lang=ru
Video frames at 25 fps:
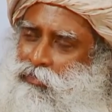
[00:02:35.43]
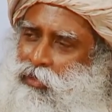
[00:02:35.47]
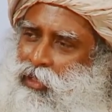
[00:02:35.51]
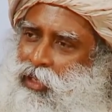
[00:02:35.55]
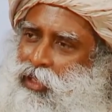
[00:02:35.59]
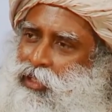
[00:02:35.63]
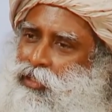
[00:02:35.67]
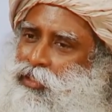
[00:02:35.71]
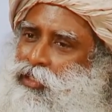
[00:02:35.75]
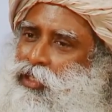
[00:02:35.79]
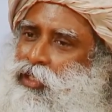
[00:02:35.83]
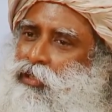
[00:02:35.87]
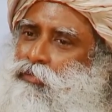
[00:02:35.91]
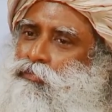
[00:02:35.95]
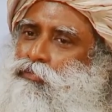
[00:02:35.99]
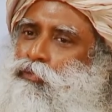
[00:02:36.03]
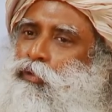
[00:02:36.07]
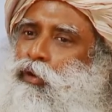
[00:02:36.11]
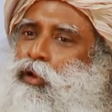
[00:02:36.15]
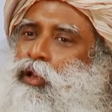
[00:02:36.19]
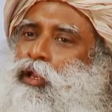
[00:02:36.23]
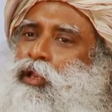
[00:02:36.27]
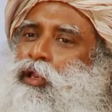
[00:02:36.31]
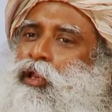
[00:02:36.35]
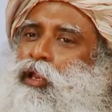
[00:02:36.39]
когда я говорю, что
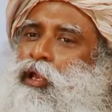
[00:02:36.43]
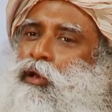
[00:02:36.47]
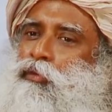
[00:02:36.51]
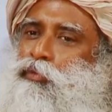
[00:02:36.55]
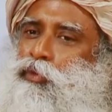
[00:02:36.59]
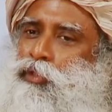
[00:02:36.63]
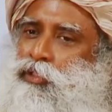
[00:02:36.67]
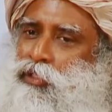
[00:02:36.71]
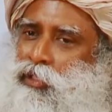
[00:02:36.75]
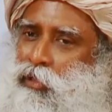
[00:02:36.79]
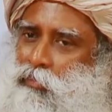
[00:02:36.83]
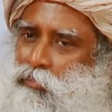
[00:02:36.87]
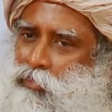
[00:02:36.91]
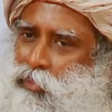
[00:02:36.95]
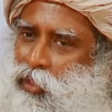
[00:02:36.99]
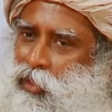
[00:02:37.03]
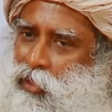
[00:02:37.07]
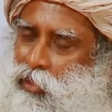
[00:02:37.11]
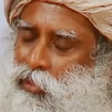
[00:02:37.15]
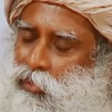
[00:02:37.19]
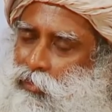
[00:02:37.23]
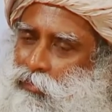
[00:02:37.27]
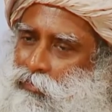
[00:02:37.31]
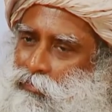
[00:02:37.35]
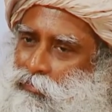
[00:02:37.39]
нужно полюбить что-то.